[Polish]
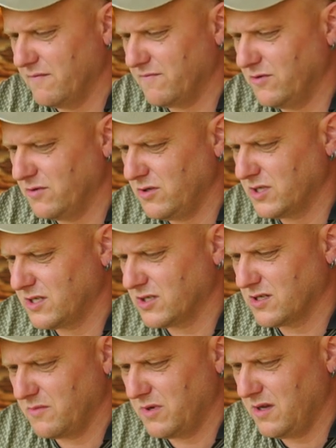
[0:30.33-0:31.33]
w doniczce,
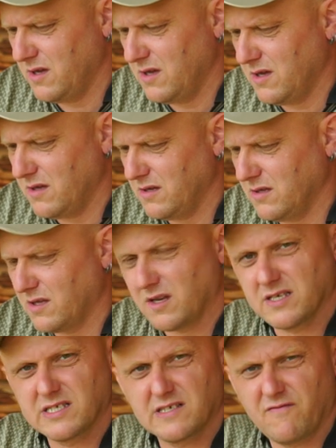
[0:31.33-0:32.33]
że robię
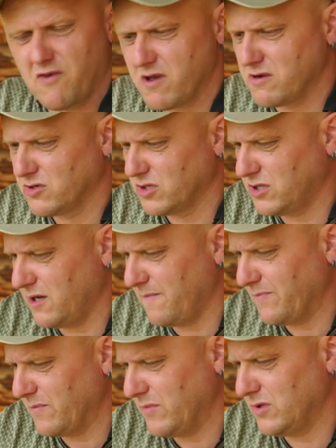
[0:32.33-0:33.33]
interes swojego życia,
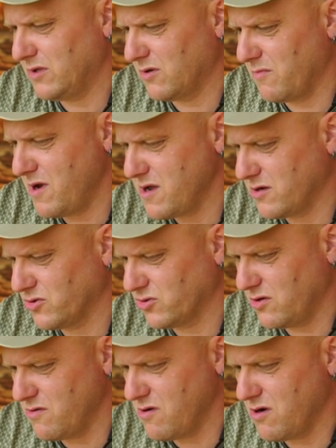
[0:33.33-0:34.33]
bo one normalnie
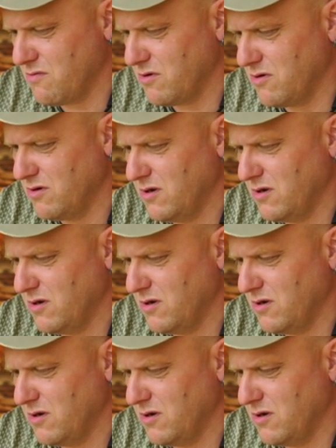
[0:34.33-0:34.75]
kosztują około